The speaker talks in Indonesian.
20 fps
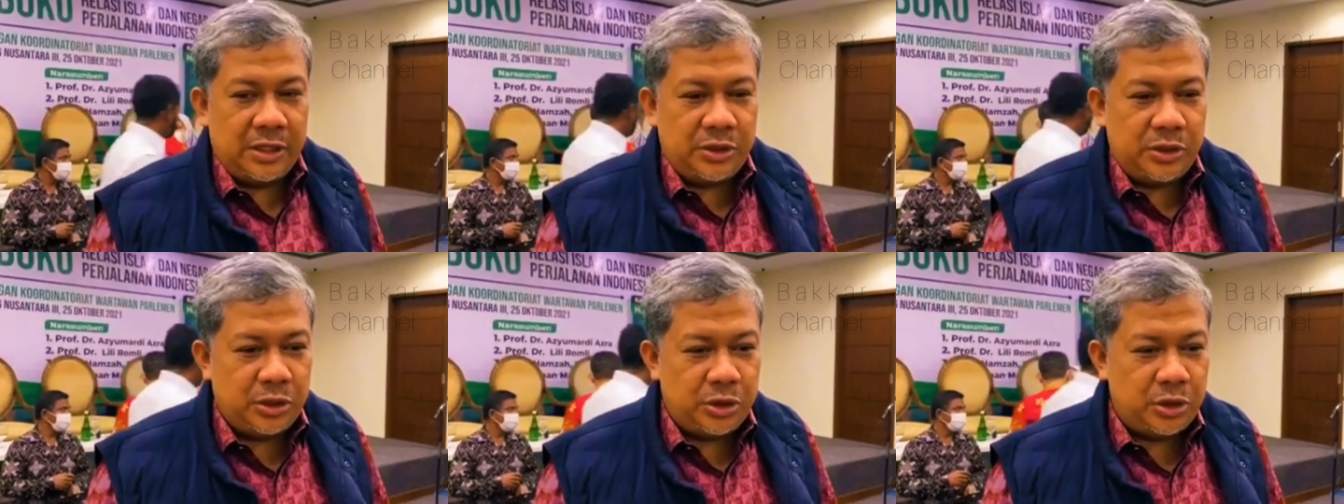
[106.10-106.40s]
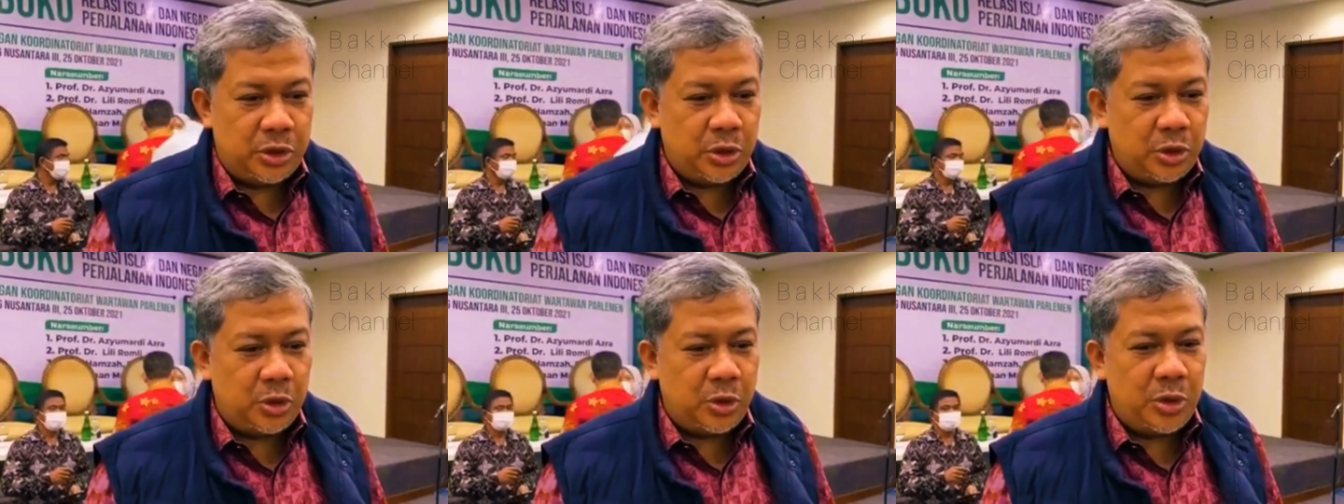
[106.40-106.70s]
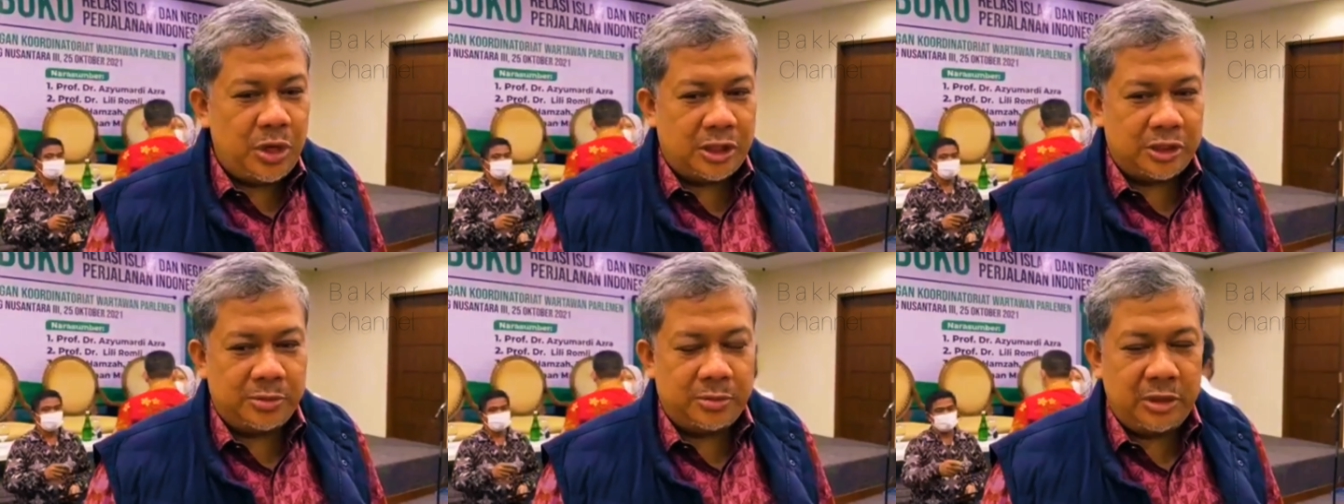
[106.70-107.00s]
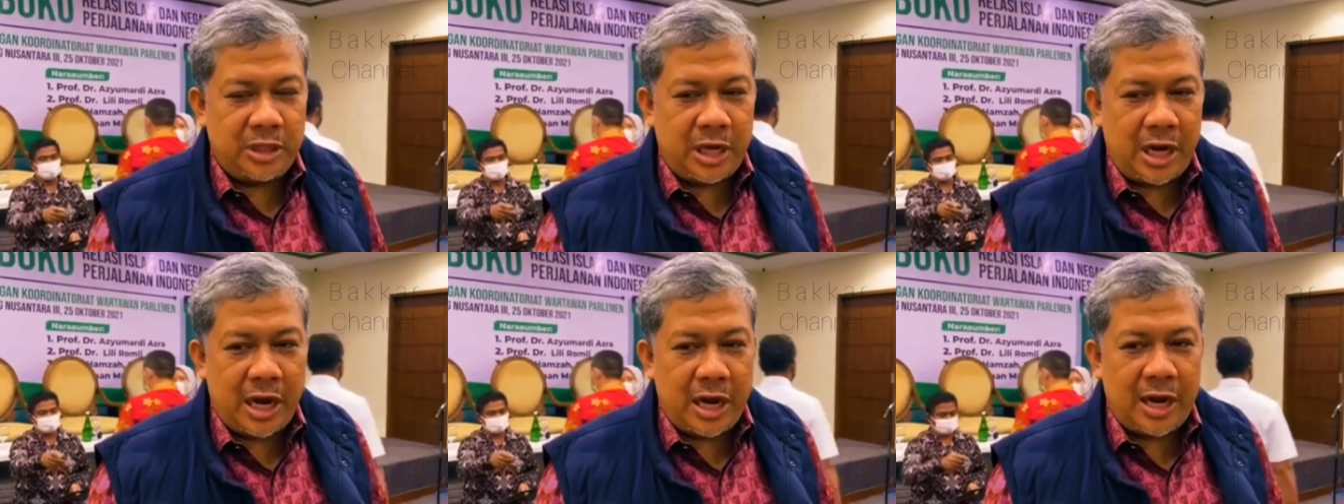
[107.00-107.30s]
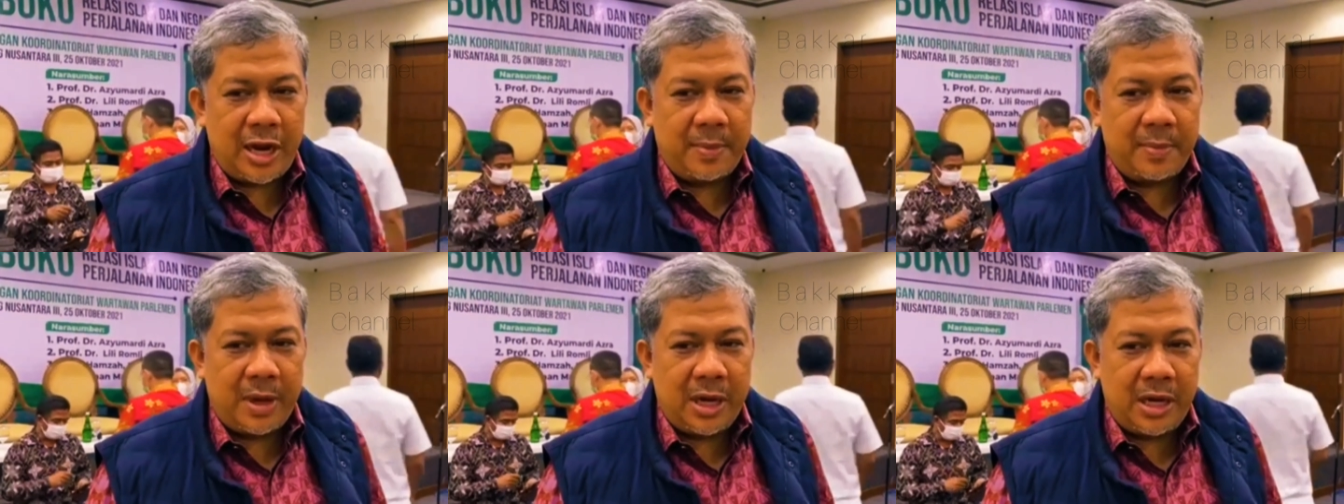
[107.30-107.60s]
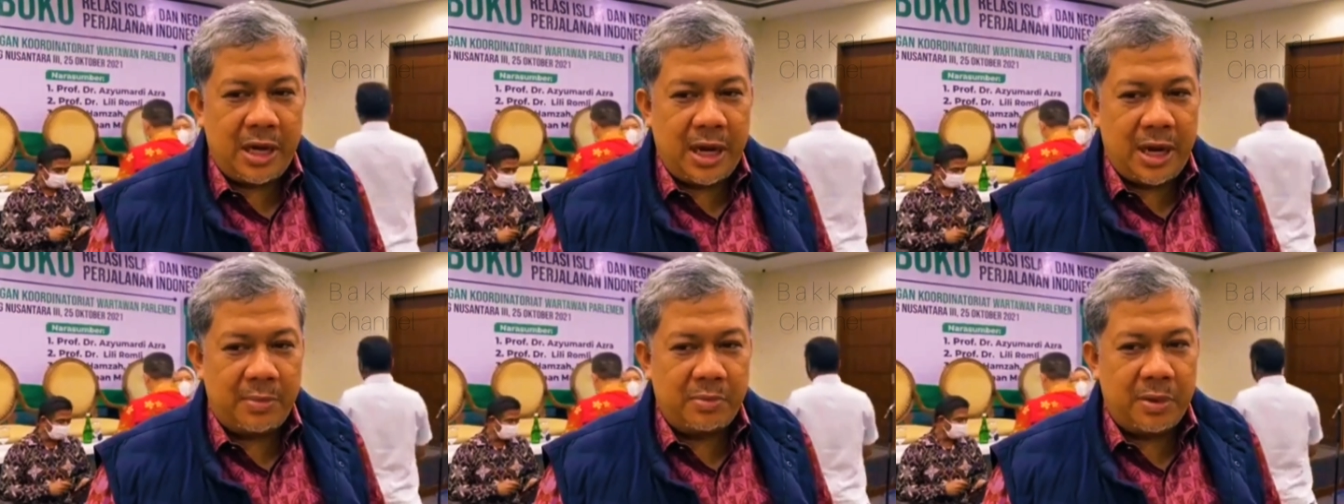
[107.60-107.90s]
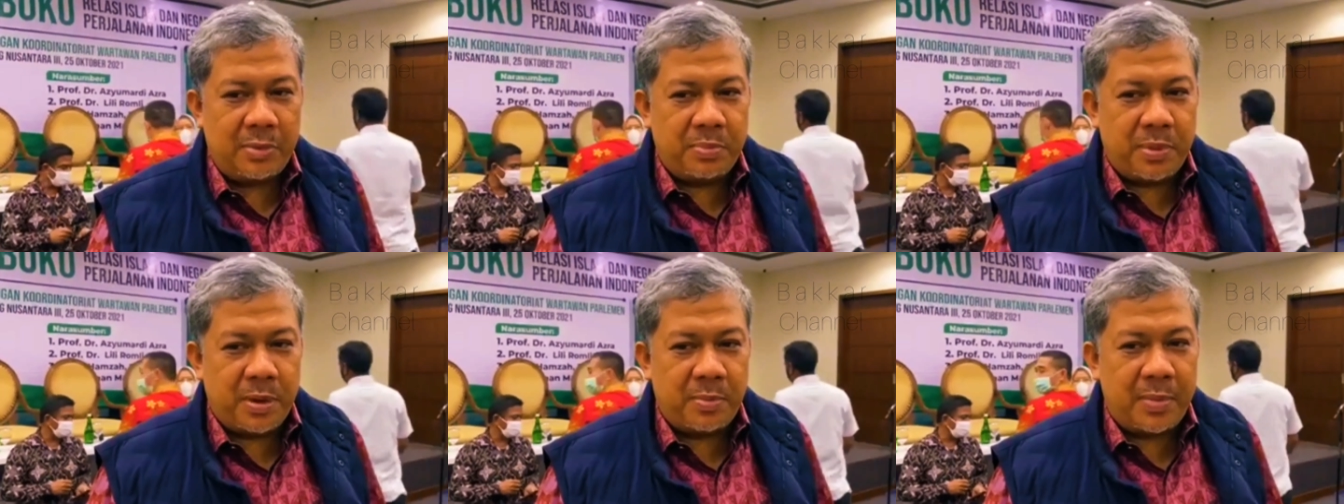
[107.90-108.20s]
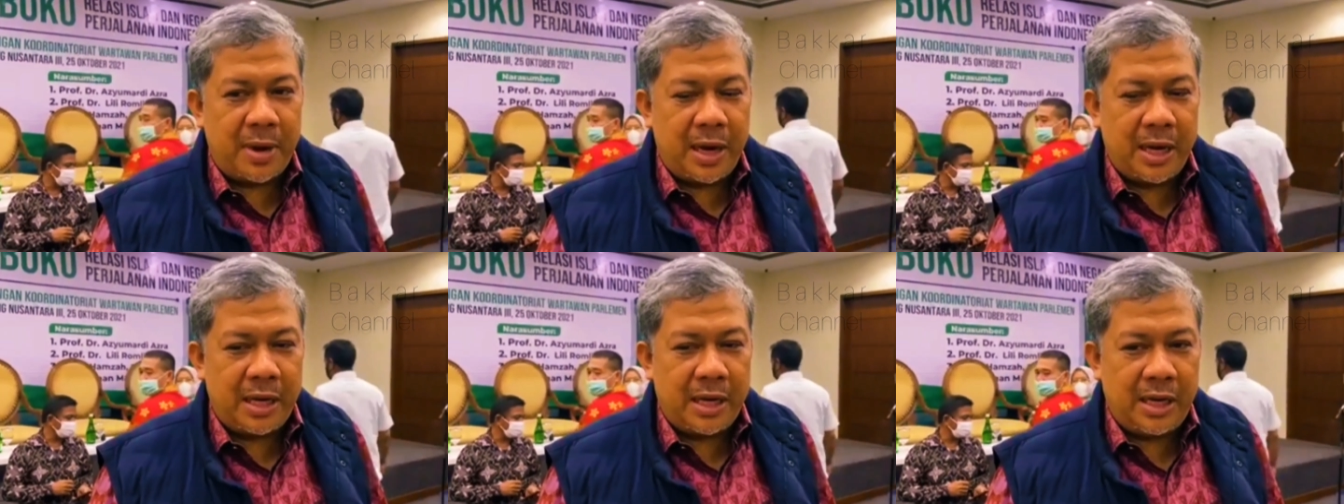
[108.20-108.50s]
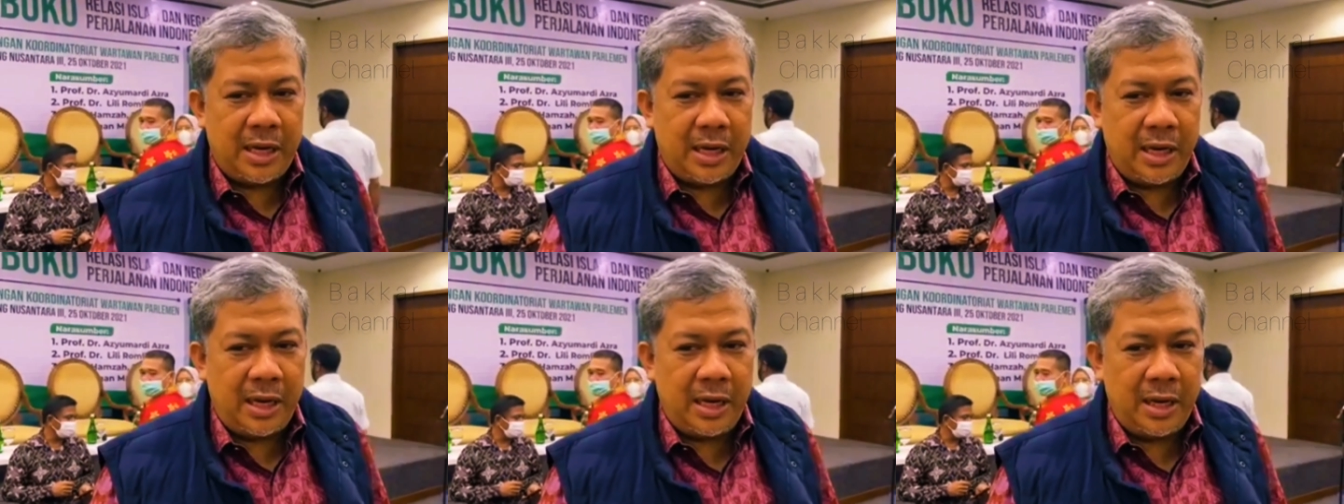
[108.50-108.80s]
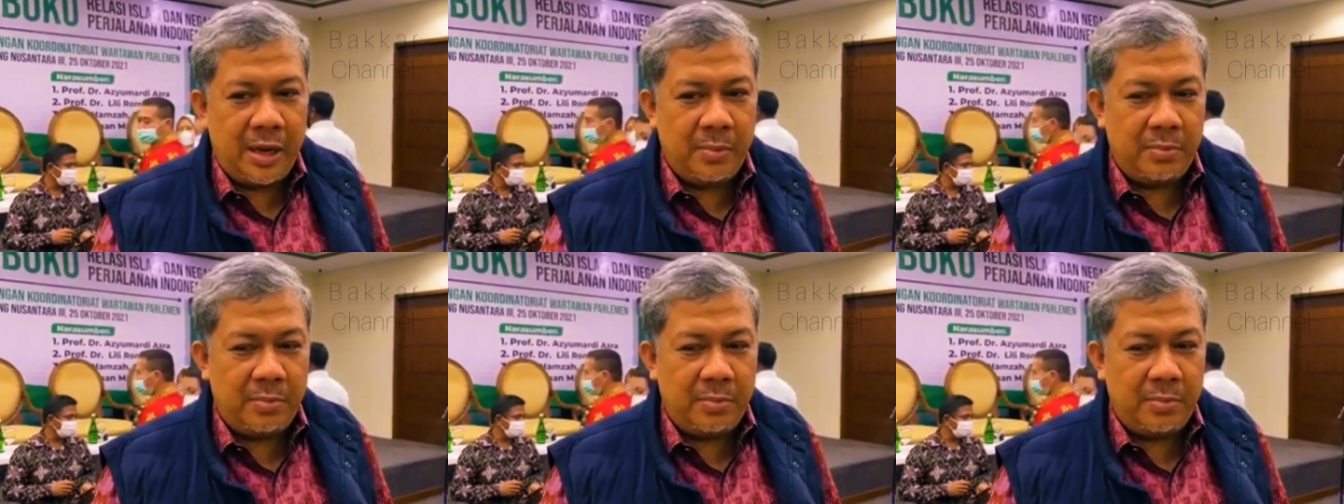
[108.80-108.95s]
Justru tugas Menteri Agama adalah memperbaiki